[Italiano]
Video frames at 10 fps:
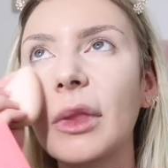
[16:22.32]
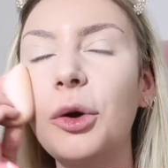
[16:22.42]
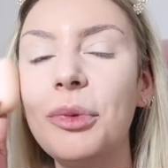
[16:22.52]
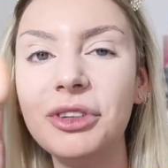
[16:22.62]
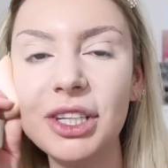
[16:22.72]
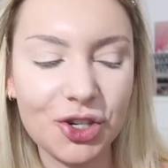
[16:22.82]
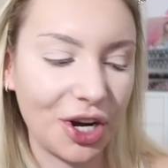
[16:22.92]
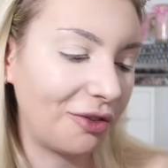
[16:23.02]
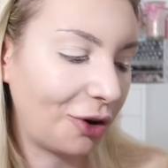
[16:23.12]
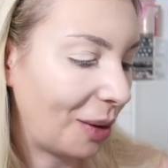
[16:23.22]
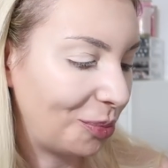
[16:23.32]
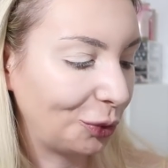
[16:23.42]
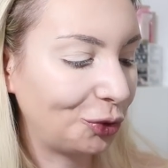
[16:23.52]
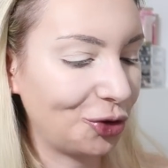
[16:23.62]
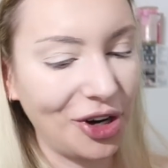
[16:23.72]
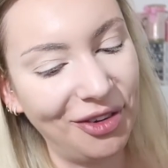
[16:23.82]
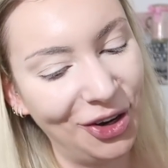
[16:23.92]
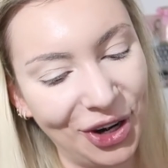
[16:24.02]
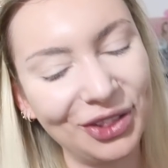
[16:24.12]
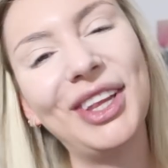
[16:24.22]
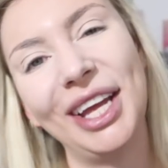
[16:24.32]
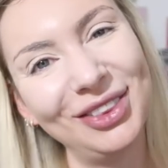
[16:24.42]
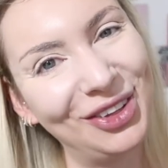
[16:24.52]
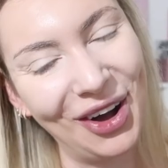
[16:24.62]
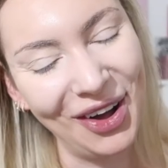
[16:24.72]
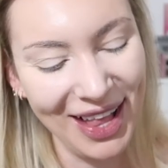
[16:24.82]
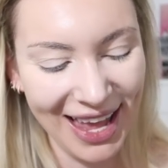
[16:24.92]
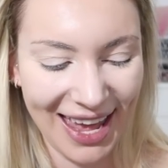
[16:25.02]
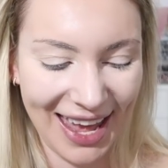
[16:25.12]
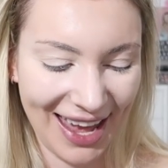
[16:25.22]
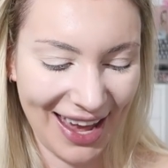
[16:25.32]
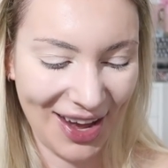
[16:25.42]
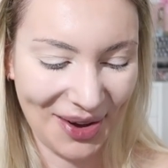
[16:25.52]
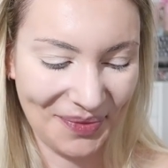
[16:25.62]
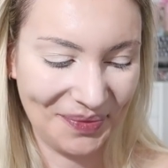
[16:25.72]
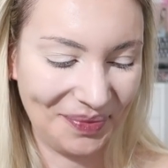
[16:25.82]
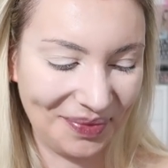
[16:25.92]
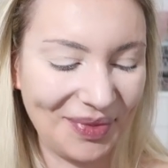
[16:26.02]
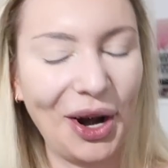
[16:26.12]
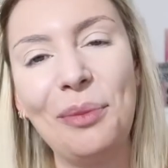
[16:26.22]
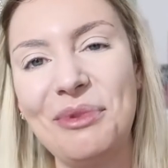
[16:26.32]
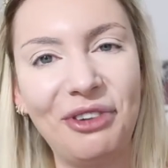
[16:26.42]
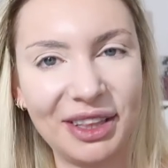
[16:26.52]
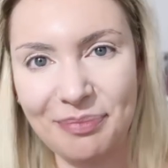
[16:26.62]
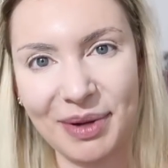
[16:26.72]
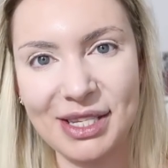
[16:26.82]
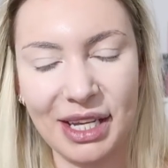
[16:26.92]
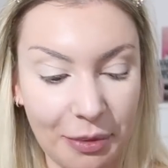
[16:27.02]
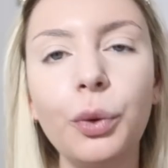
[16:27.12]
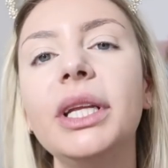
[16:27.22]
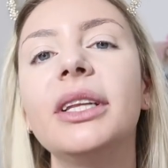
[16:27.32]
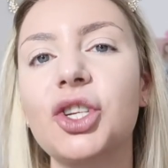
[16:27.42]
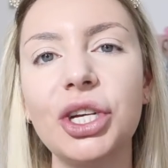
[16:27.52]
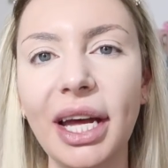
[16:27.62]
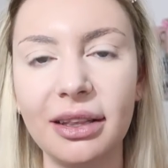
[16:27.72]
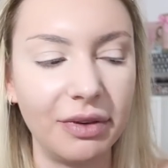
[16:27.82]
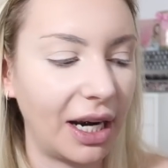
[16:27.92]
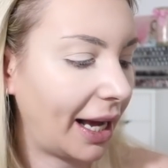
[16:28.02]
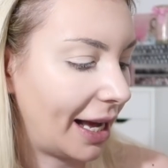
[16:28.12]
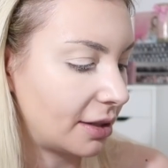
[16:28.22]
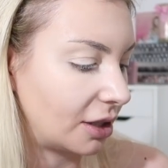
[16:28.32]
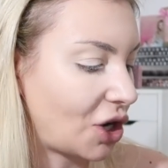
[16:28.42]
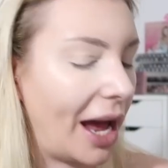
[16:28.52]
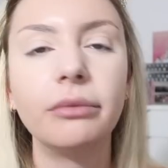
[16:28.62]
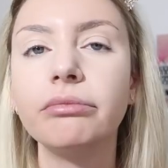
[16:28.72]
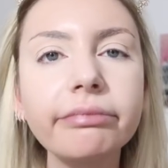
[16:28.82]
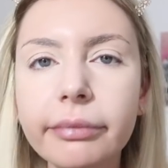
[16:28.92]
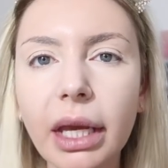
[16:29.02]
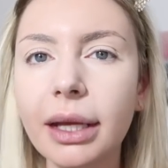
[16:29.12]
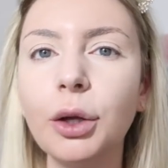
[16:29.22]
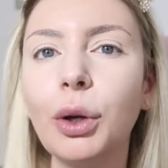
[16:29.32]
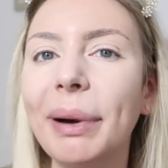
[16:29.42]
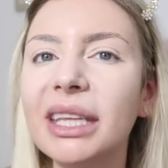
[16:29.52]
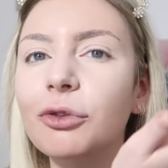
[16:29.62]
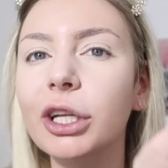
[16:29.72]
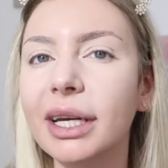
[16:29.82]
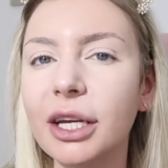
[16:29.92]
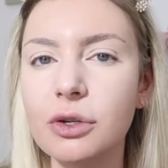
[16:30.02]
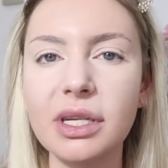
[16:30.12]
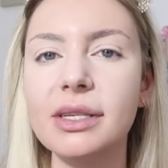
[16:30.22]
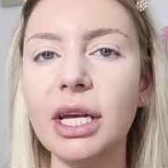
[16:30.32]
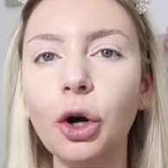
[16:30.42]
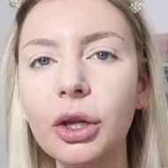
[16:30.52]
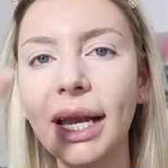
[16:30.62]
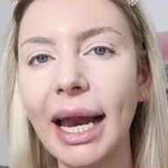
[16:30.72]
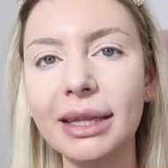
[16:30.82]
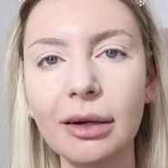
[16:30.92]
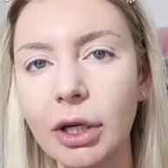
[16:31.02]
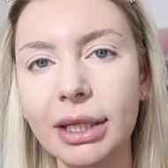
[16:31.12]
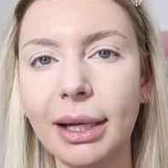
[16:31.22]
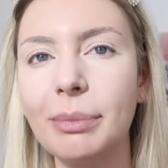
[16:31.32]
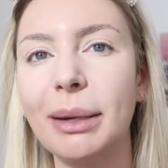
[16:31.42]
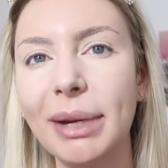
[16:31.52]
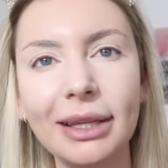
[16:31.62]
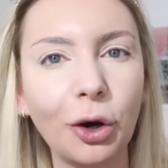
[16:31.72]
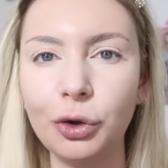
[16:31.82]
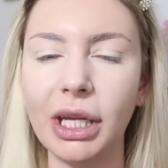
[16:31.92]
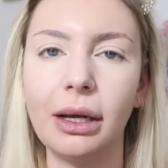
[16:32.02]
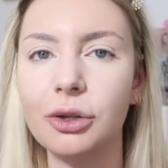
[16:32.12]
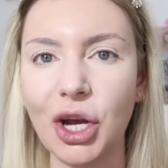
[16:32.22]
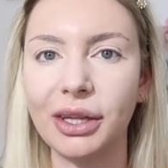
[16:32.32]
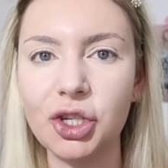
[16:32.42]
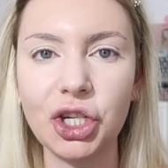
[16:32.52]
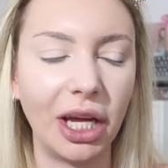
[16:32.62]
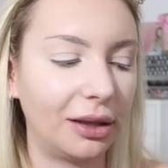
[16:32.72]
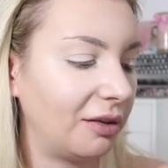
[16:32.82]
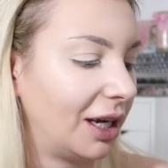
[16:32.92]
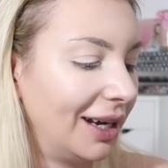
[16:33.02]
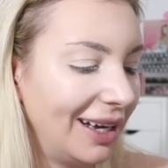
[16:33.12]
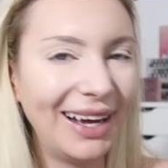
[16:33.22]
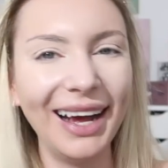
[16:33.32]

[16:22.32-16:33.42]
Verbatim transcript: come vi dicevo appunto già ve l'ho detto, e, ehm, però mi fate impazzire, quindi decidetevi ragazzi, cioè da una parte volete che io sia single, dall'altra volete che mi rimetta con Neil, cioè decidetevi.